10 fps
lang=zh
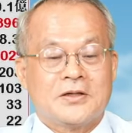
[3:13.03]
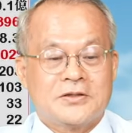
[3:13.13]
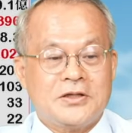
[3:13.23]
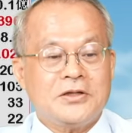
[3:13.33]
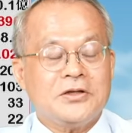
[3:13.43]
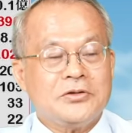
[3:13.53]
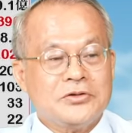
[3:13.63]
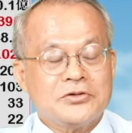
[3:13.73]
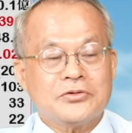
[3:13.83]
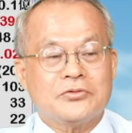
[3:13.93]
今天
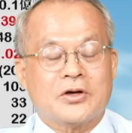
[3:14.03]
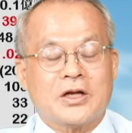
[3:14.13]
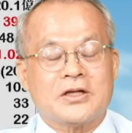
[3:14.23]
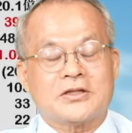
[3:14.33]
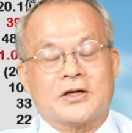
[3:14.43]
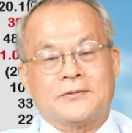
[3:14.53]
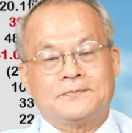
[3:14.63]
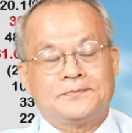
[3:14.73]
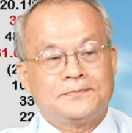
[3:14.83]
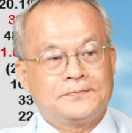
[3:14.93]
就是我跟你讲
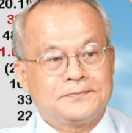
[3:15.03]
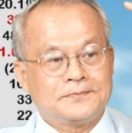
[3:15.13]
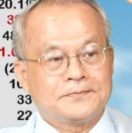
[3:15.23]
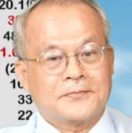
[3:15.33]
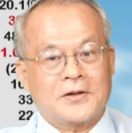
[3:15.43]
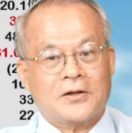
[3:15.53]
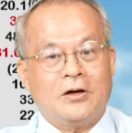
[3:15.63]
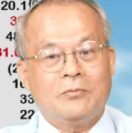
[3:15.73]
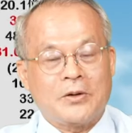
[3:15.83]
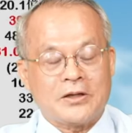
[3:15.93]

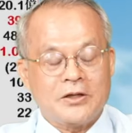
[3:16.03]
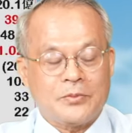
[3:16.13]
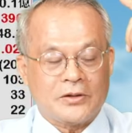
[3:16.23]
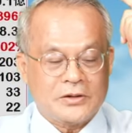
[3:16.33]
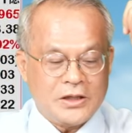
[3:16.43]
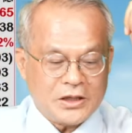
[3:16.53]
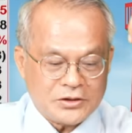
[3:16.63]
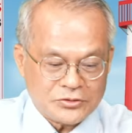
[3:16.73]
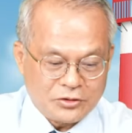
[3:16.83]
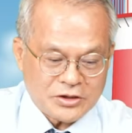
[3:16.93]
高本利弊。第一
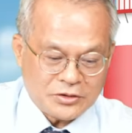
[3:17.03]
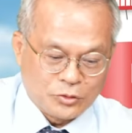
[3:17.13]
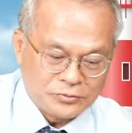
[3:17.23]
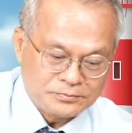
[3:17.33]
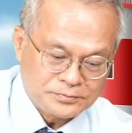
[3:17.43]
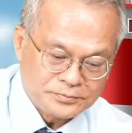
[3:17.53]
个重点股